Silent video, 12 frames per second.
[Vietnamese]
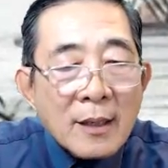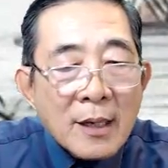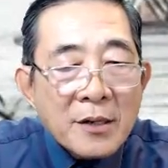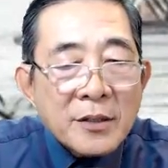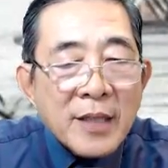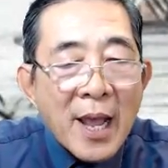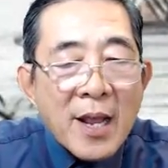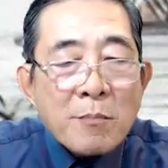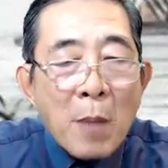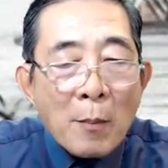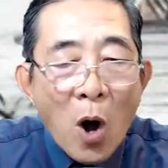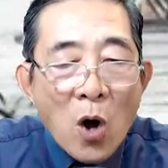cứ thế
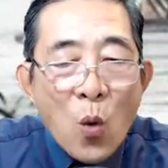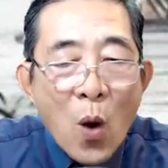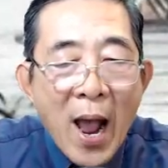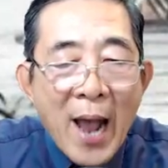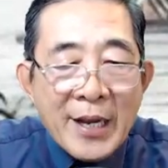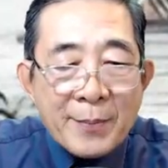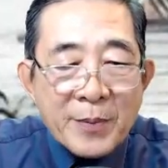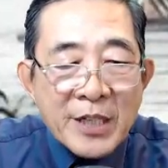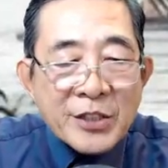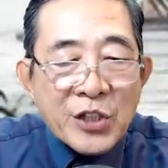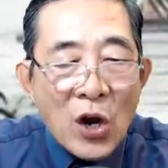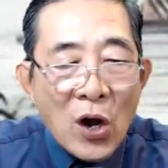mà bỏ qua hiềm
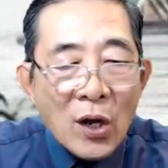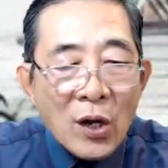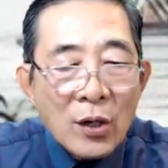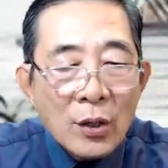khích cho.